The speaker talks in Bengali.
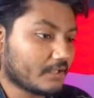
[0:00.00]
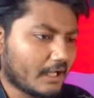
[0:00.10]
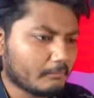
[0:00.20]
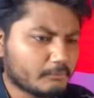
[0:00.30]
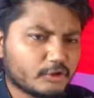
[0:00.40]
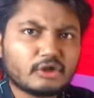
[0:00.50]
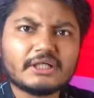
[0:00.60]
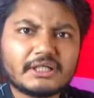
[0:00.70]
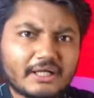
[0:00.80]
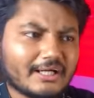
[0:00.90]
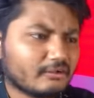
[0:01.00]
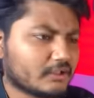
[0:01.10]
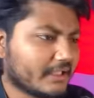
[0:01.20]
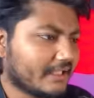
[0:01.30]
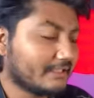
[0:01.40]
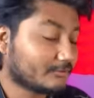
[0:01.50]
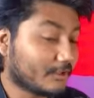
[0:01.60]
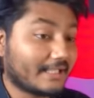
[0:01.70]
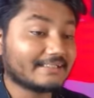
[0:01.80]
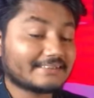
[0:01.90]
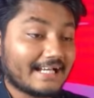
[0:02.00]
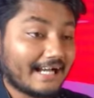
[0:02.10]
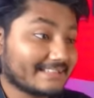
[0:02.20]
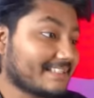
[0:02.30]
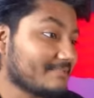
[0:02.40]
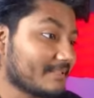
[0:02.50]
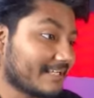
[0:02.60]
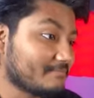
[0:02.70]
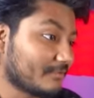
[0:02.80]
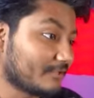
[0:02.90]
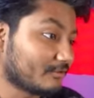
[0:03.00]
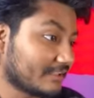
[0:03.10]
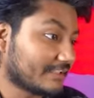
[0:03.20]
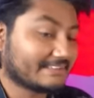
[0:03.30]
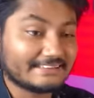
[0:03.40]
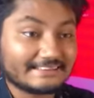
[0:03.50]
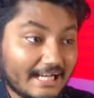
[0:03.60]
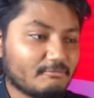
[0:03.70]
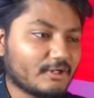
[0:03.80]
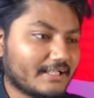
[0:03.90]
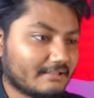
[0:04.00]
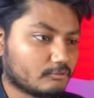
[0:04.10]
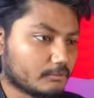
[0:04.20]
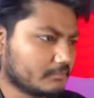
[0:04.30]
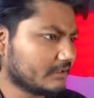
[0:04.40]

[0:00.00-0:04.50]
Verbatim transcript: আমি ভিডিওর ইন্টার এখনও দেয় নাই সো গ্যাস আজকে আমরা গেম প্লে করতে আসছি ডাবল এ ডাব্লিউএম দিয়ে